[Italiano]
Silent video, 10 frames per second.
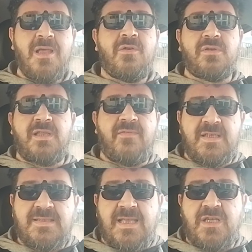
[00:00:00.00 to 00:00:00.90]
Non deve
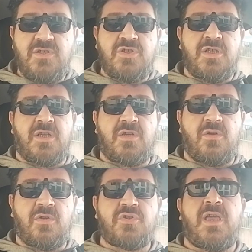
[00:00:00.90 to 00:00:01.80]
stare in
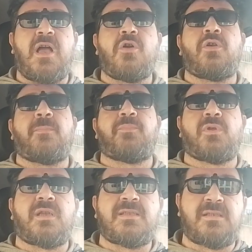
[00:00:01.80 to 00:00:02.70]
circolo, cioè è ancora più
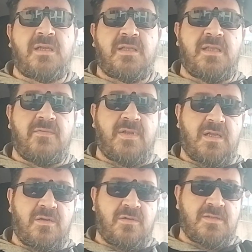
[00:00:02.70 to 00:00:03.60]
restrittiva
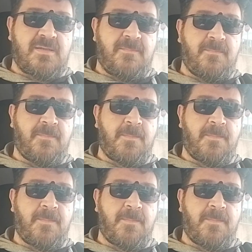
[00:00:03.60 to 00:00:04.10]
la cosa.